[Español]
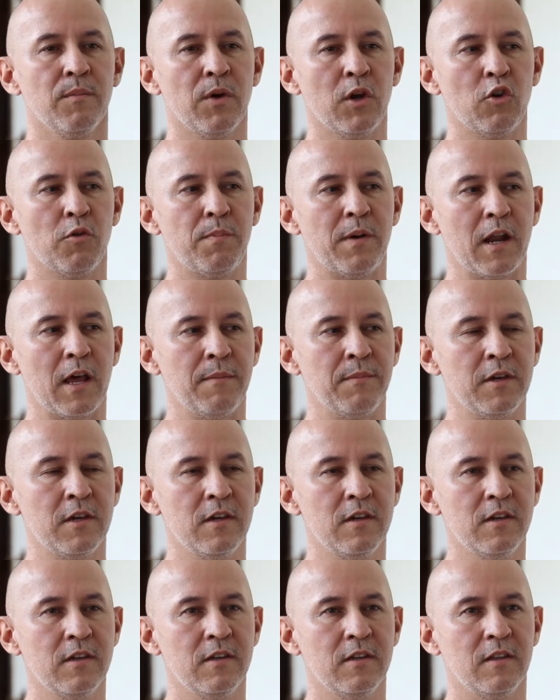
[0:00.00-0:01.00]
Bueno, para
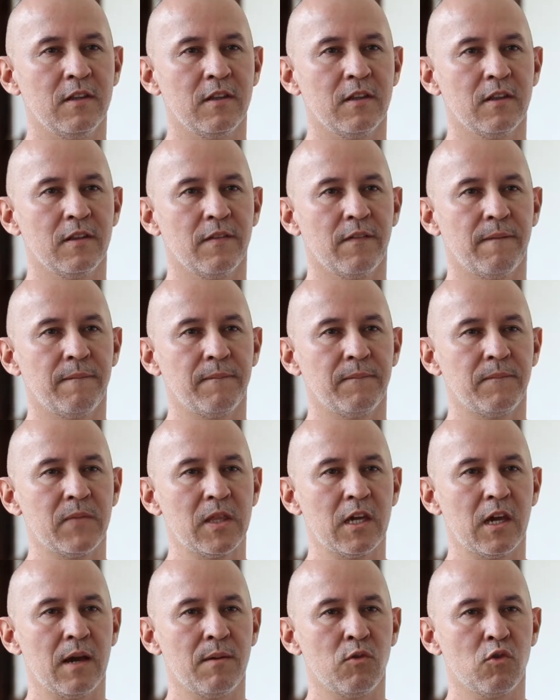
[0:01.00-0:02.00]
mí
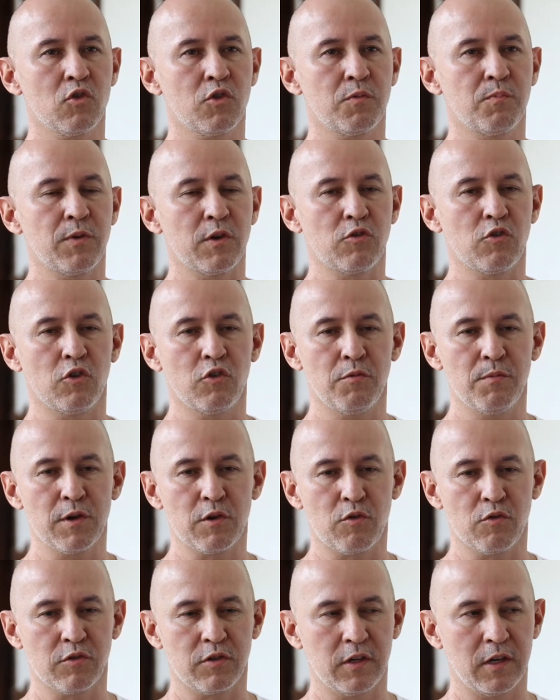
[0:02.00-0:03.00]
digamos, pues yo no
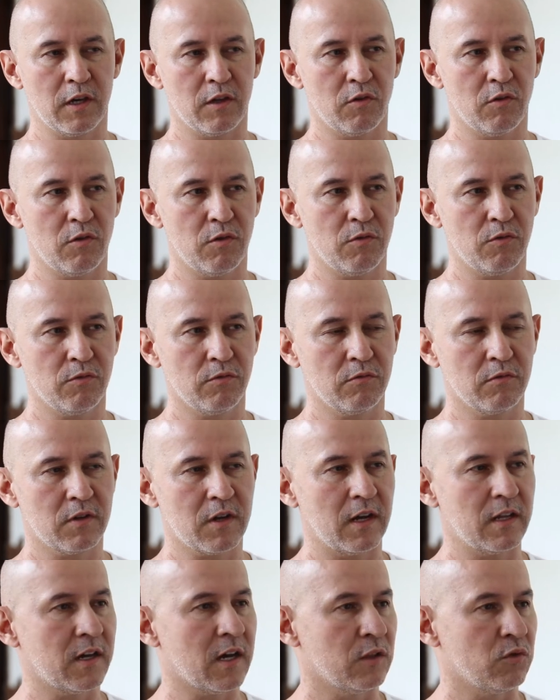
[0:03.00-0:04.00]
me considero un
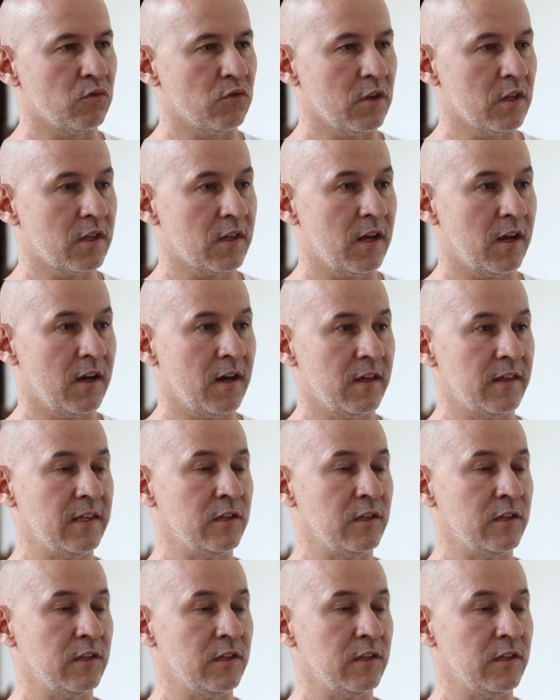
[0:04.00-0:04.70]
caricaturista